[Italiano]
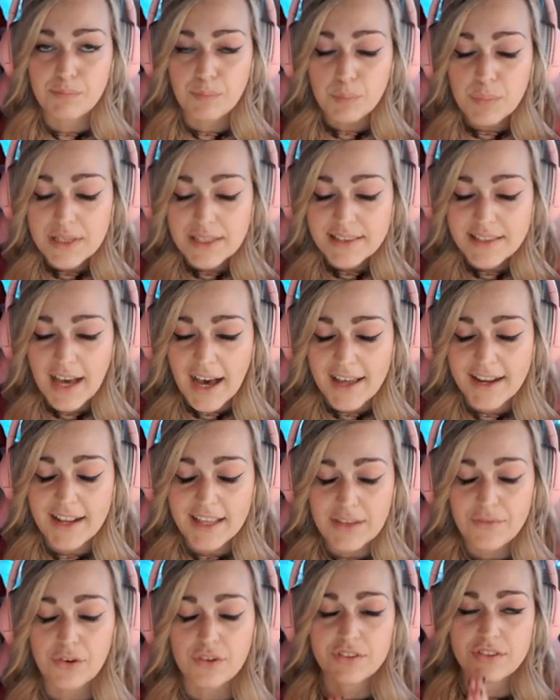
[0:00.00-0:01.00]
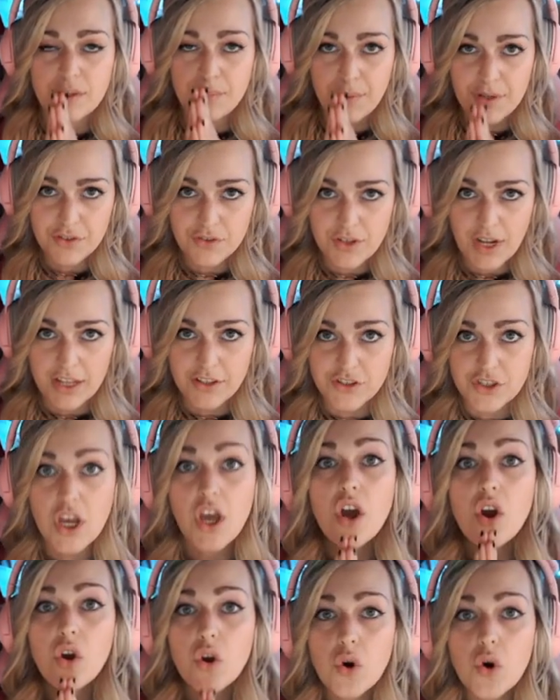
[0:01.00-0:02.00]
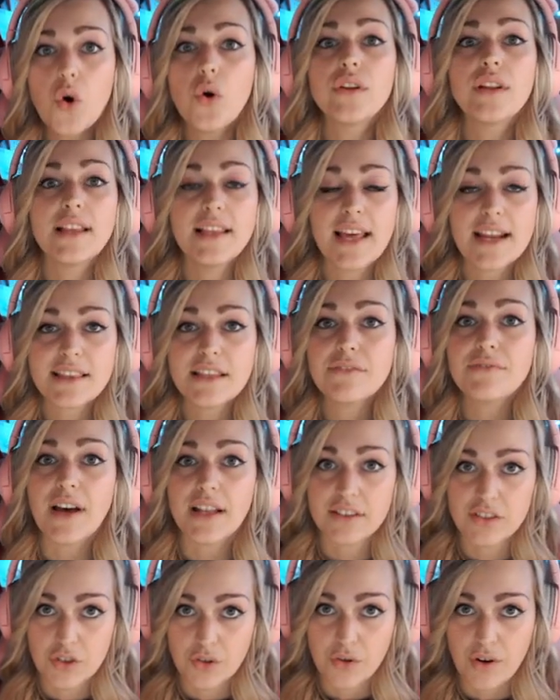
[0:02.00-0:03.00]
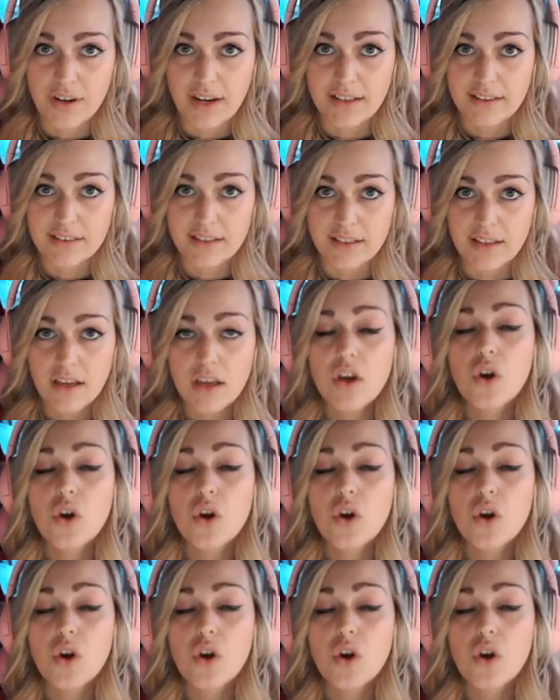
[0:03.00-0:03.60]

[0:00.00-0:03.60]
buildare i vostri personaggi con gli artefatti corretti.